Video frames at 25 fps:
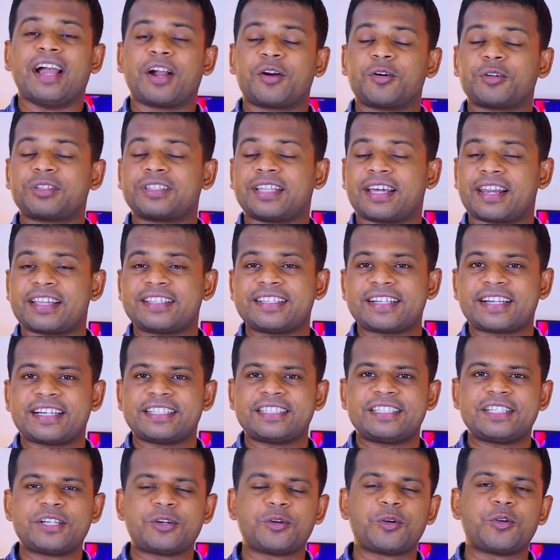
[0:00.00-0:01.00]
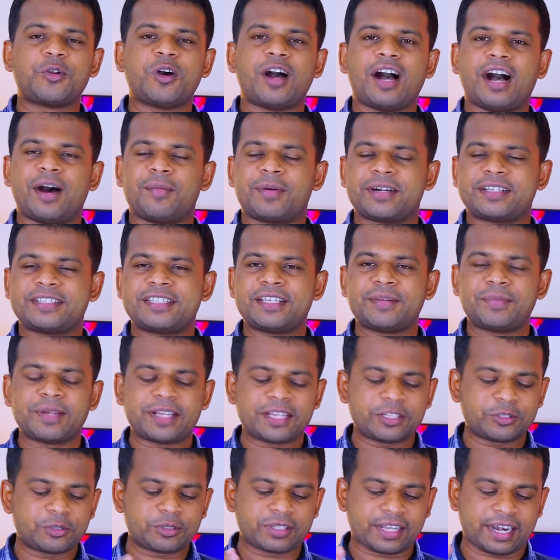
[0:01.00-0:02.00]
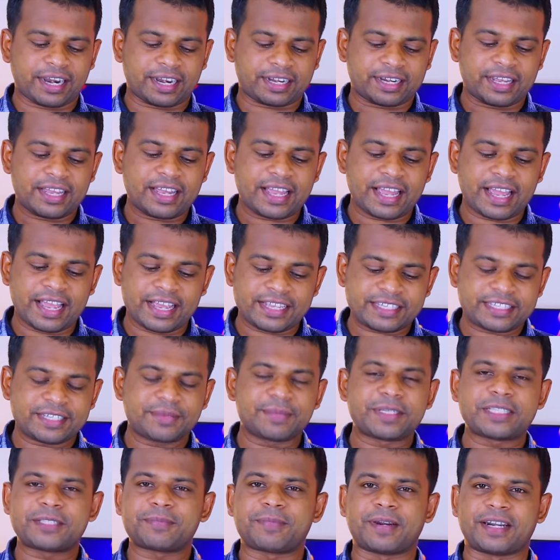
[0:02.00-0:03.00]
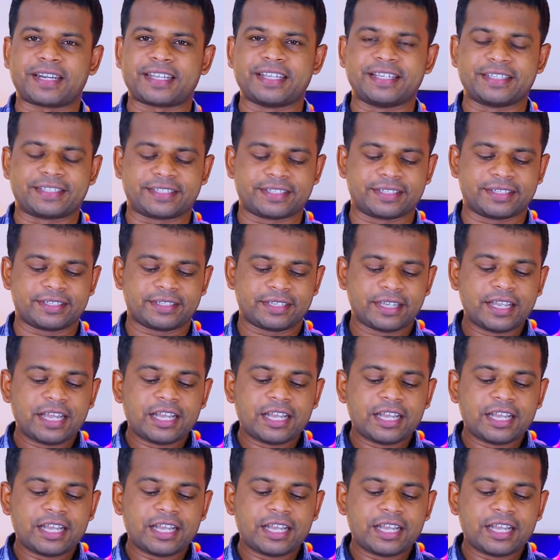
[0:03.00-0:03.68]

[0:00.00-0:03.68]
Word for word: এখন তারা যে কাজটি করলো আমার সিমে কিন্তু তারা একটা এস এম এস পাঠিয়েছে